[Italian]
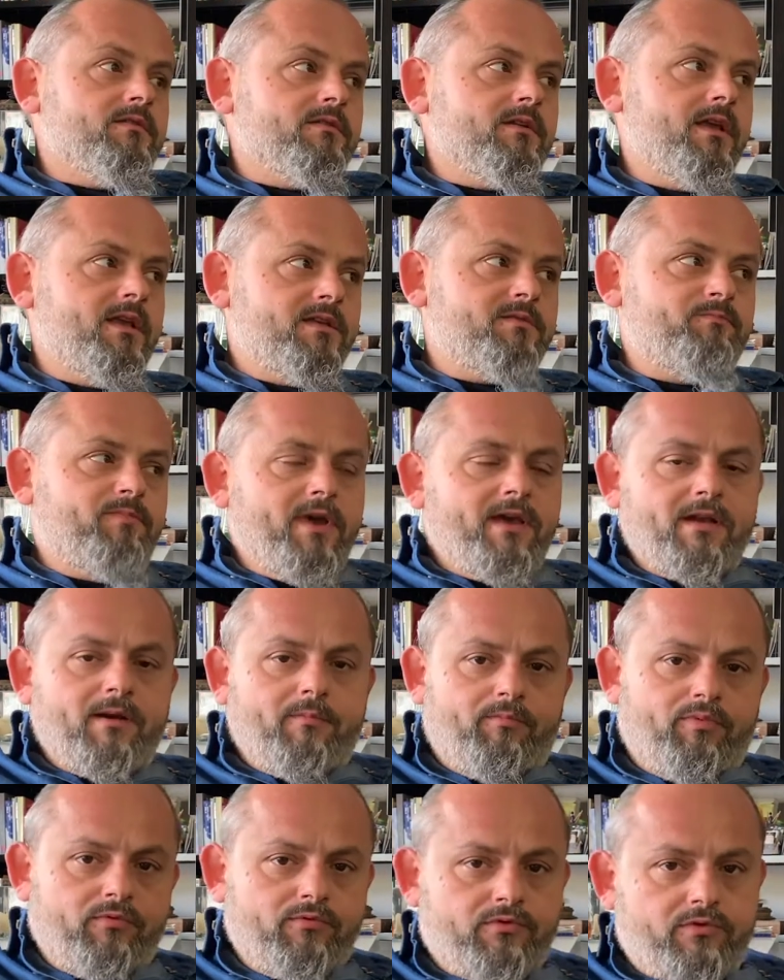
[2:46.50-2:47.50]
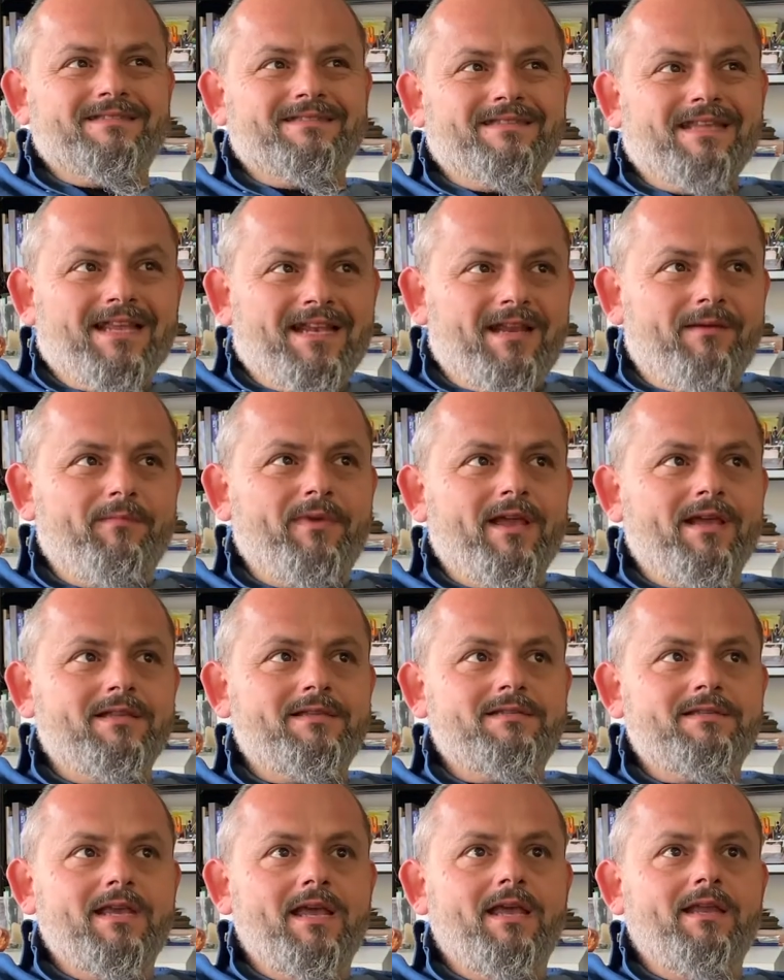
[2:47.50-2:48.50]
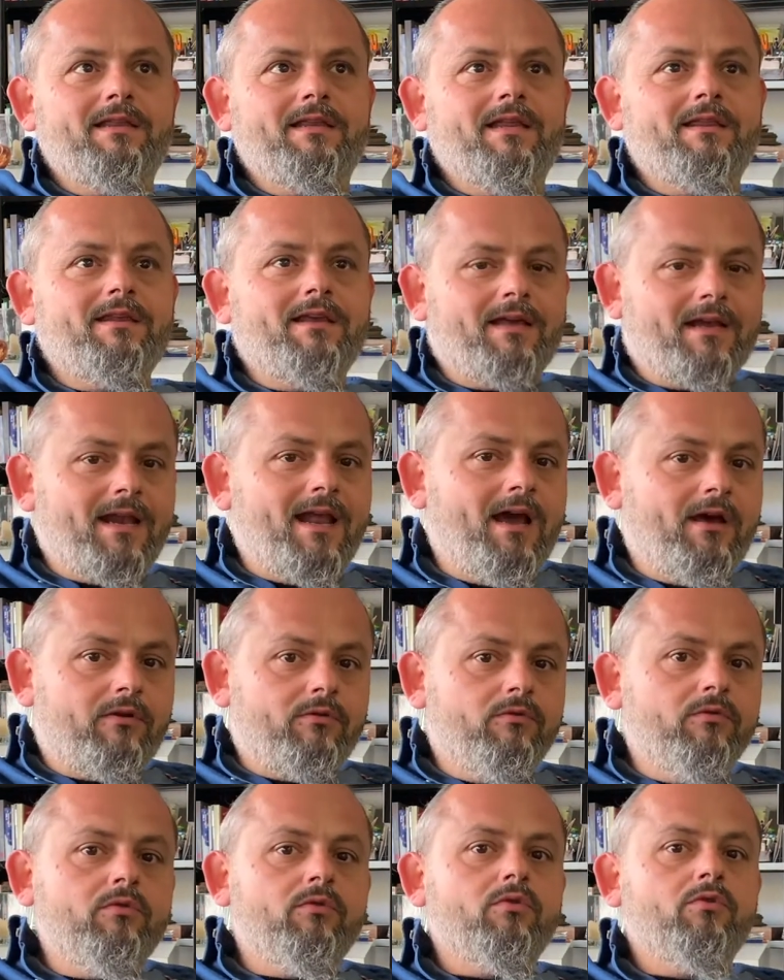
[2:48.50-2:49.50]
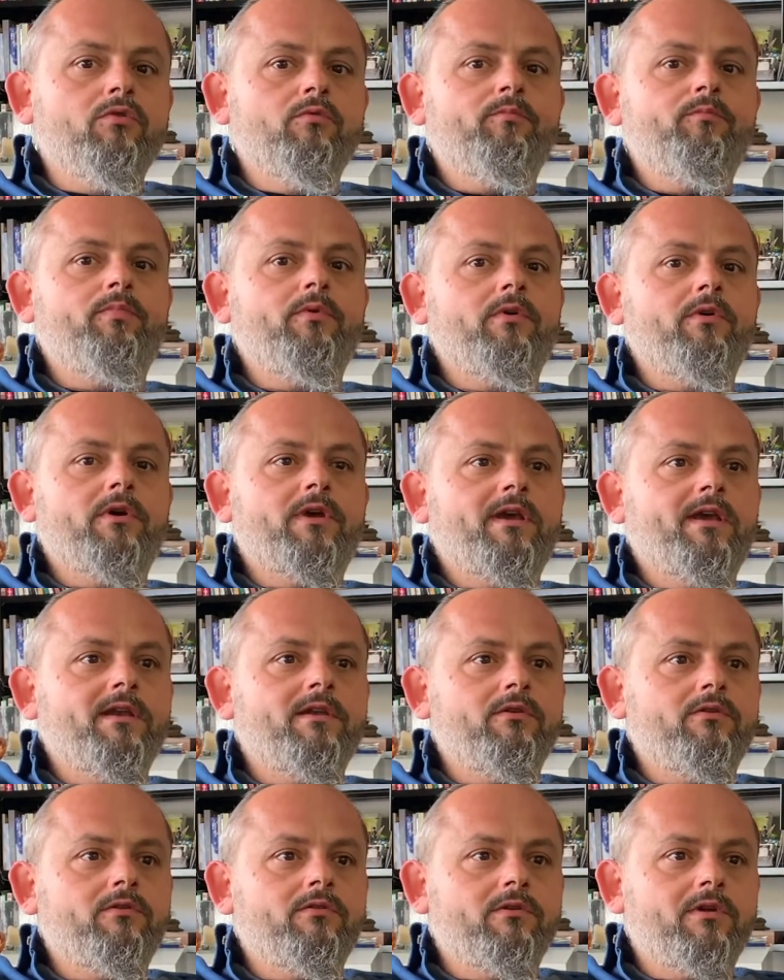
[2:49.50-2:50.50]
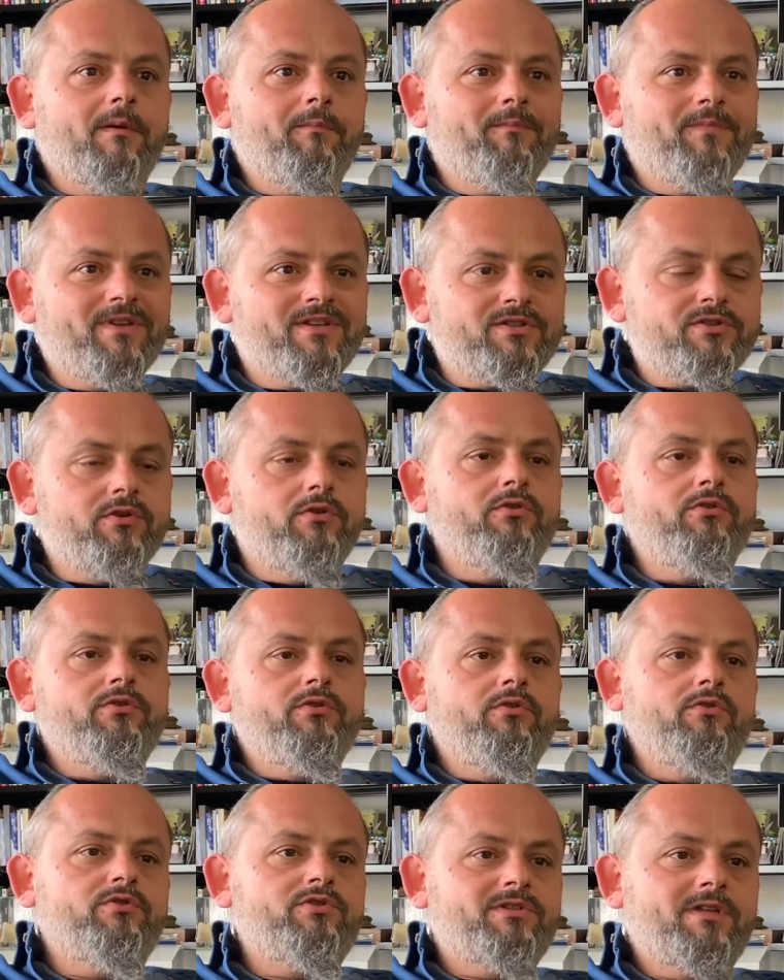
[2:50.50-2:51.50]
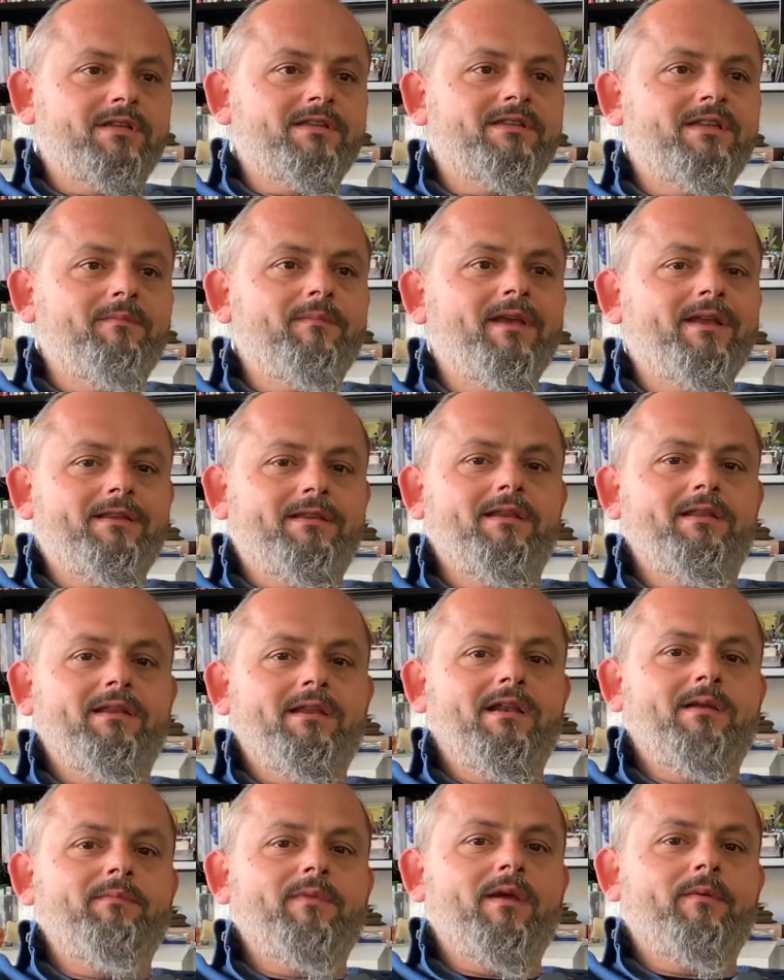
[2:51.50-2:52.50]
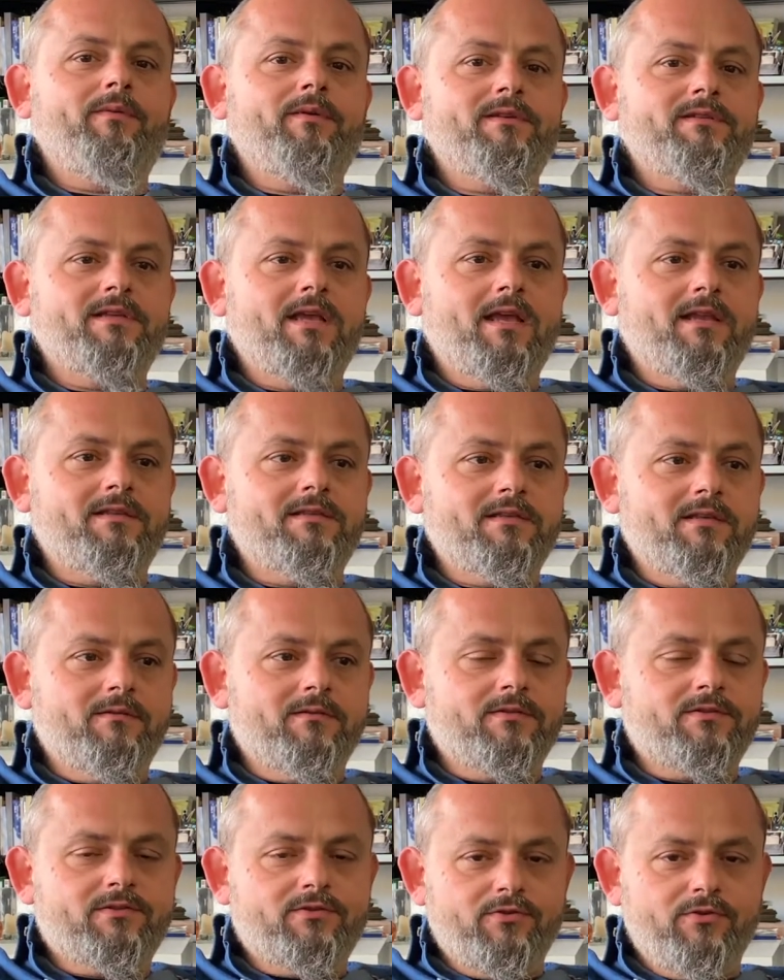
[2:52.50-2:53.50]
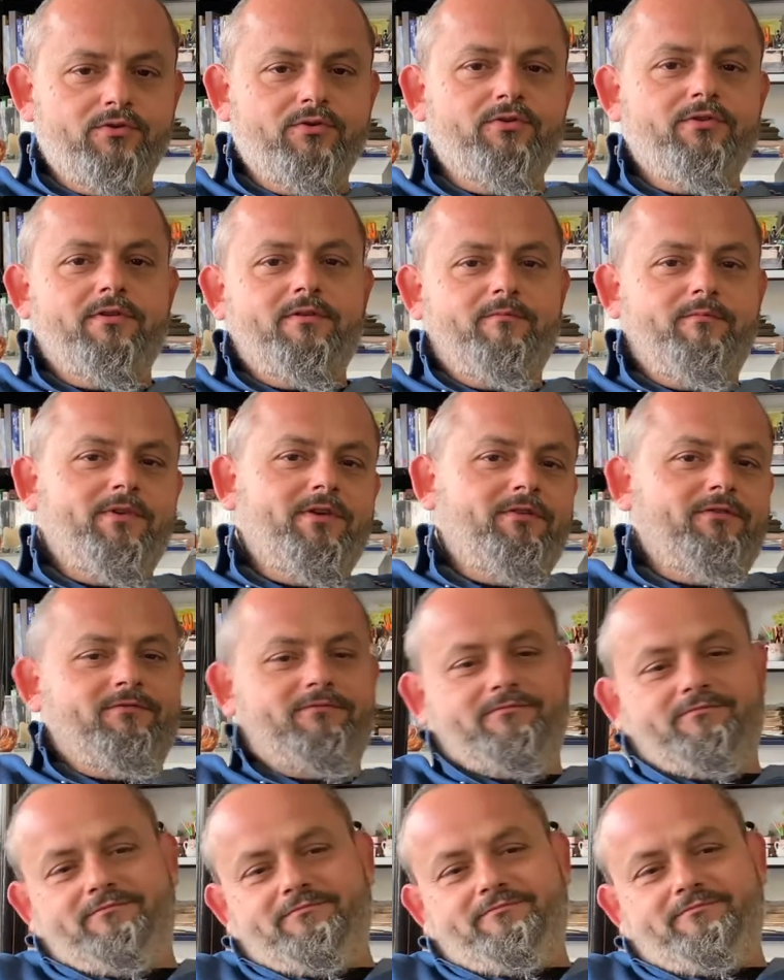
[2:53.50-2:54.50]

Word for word: e spero appunto nella mia azienda di creare un gruppo che non ha bisogno costantemente della mia presenza, solo del mio